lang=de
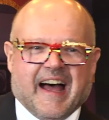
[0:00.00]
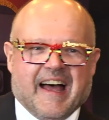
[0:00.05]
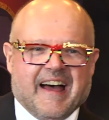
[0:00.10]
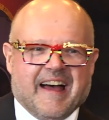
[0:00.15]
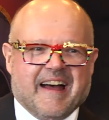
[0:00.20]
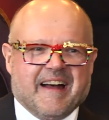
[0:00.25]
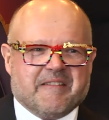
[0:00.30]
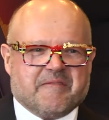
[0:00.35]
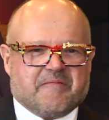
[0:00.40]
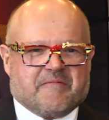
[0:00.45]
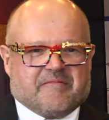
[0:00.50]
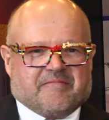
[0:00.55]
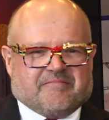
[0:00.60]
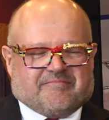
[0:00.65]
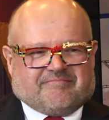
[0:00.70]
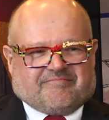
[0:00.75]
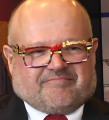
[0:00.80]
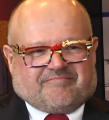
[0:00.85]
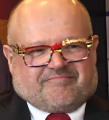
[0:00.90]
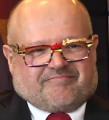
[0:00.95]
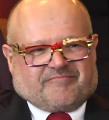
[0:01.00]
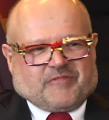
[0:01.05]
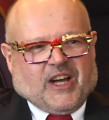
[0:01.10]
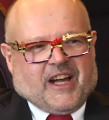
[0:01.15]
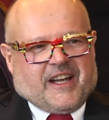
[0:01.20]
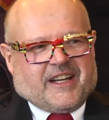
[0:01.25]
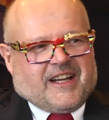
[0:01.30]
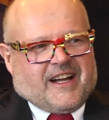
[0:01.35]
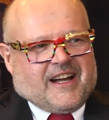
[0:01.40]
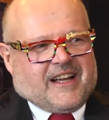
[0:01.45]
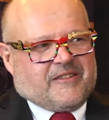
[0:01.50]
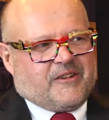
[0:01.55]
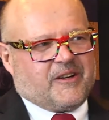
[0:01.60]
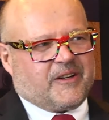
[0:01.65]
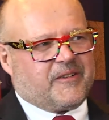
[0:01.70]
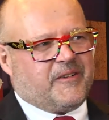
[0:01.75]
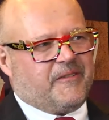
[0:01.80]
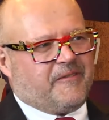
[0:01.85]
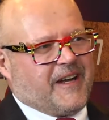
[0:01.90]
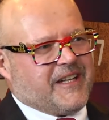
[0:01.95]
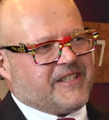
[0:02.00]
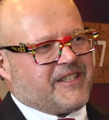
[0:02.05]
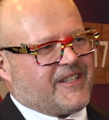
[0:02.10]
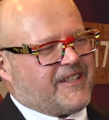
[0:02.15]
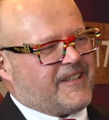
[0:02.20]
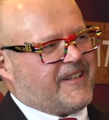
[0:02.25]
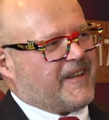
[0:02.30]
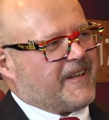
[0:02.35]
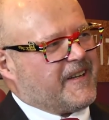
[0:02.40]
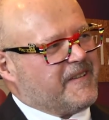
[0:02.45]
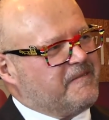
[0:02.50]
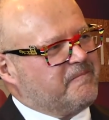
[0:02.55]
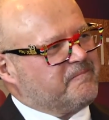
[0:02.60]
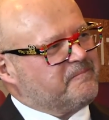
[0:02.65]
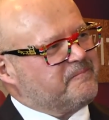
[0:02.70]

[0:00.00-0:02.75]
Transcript: äh, keine Ahnung, weiß ich nicht.